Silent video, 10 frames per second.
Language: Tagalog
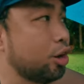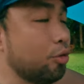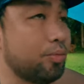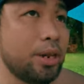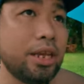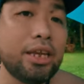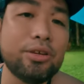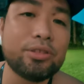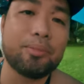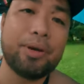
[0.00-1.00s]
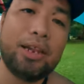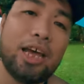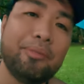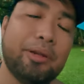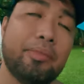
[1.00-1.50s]
hopefully yung trapal
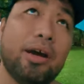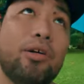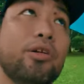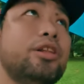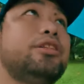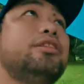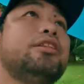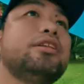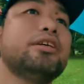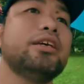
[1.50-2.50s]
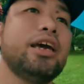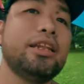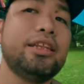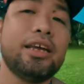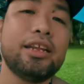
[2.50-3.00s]
namin maka-hold
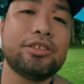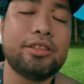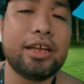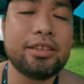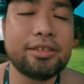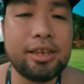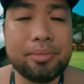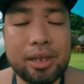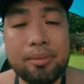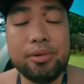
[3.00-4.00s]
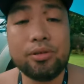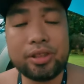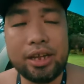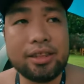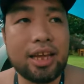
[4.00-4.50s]
and then at the same time
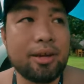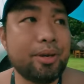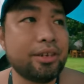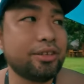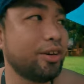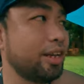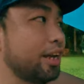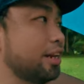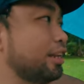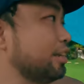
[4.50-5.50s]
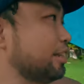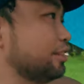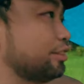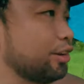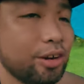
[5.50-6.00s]
yung tent namin. So ayan.
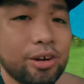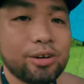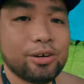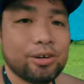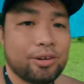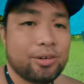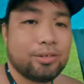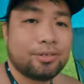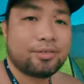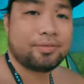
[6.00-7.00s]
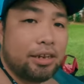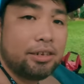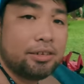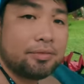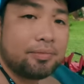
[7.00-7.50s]
So yan
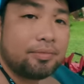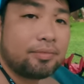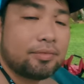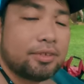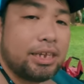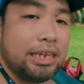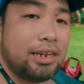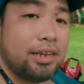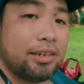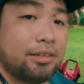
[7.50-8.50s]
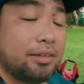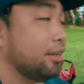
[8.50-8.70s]
sa gilid